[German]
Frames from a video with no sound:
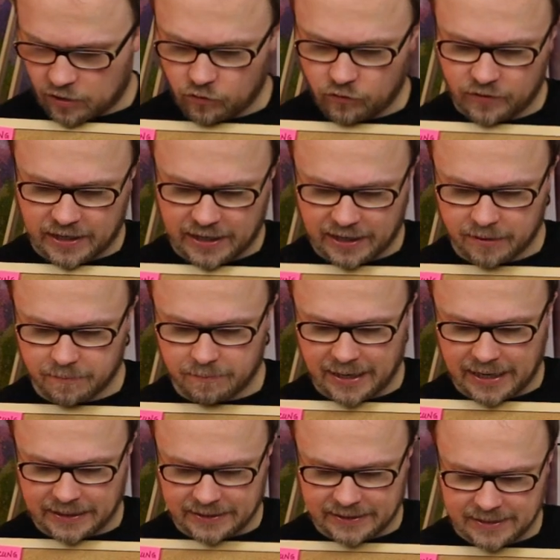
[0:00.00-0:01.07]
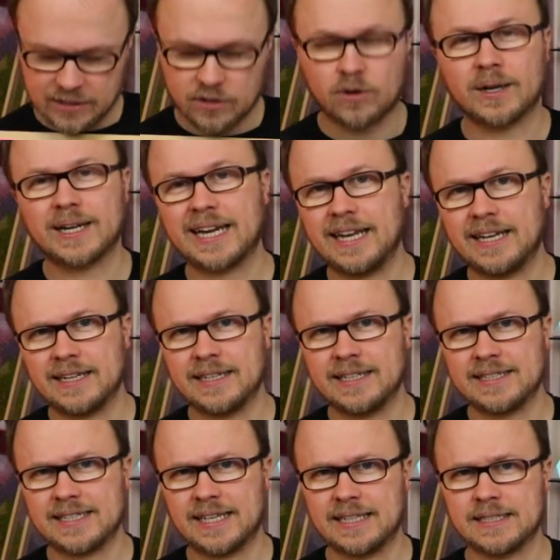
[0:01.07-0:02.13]
Auflagen macht diese konkrete
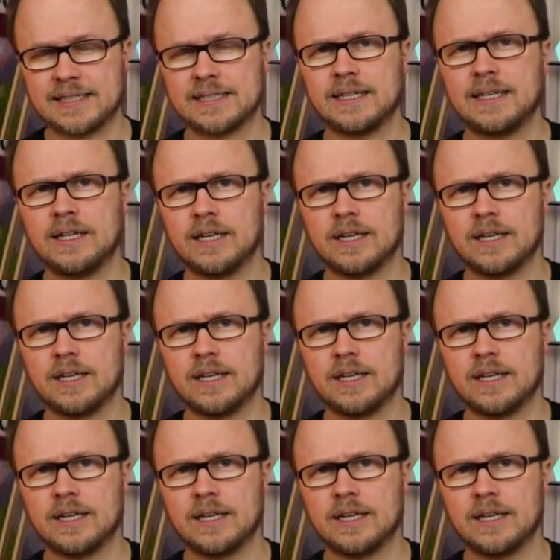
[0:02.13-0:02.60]
Lizenz?